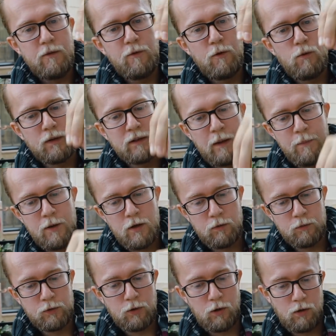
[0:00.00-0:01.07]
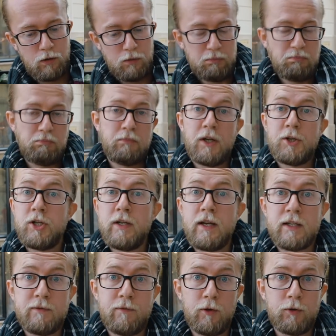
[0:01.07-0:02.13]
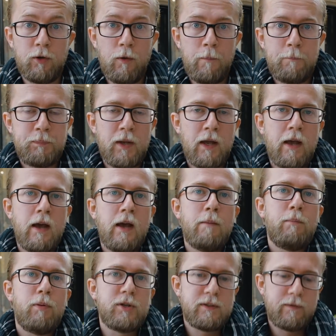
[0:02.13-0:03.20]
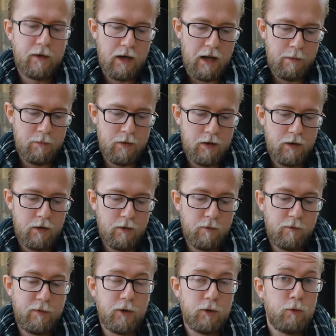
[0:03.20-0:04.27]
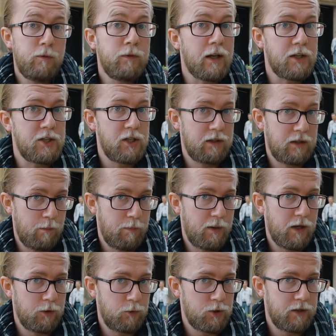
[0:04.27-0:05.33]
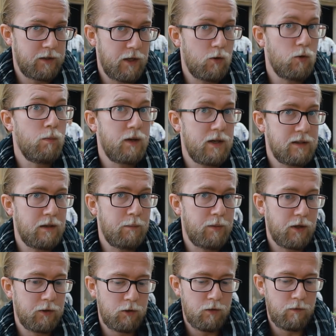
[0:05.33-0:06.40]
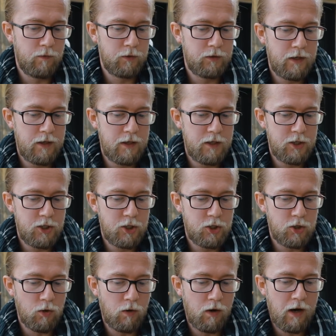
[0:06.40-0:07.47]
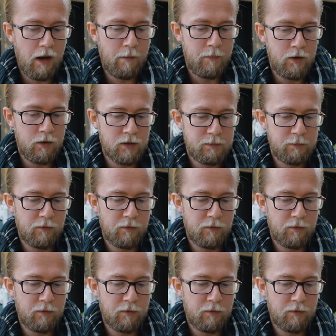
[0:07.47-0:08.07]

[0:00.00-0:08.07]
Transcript: wkładamy ją do naczynia z wodą, pozwalamy wyrównać się temperaturze tej gumki z temperaturą wody i ściągamy ją z